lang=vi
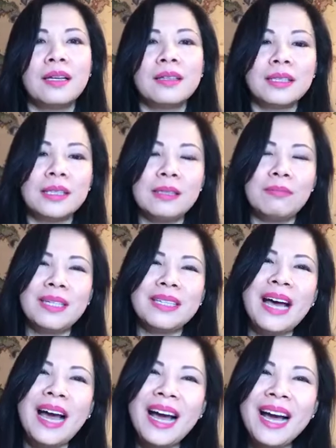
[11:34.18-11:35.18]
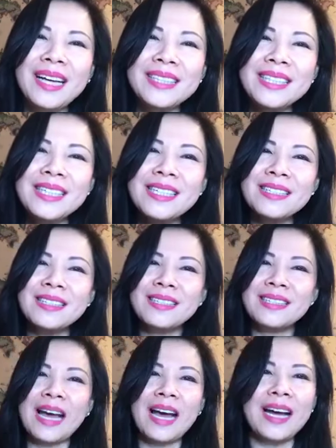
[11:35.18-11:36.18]
thì mình tha thiết
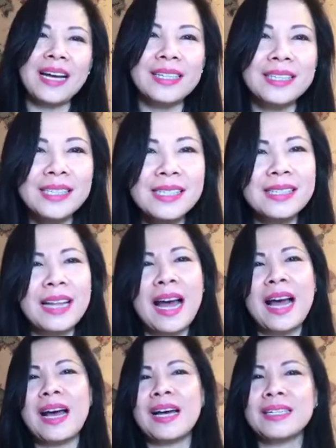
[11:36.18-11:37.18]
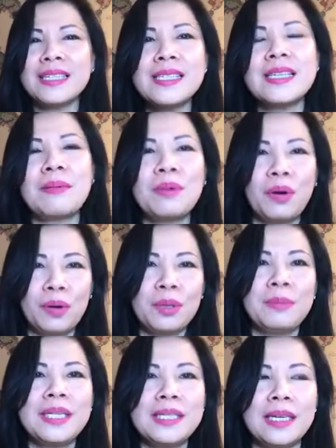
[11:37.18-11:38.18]
tha thiết tha thiết sám hối
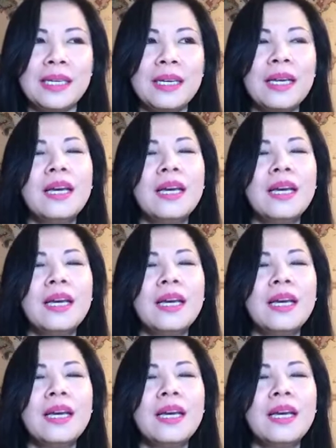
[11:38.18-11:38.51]
mấy anh chị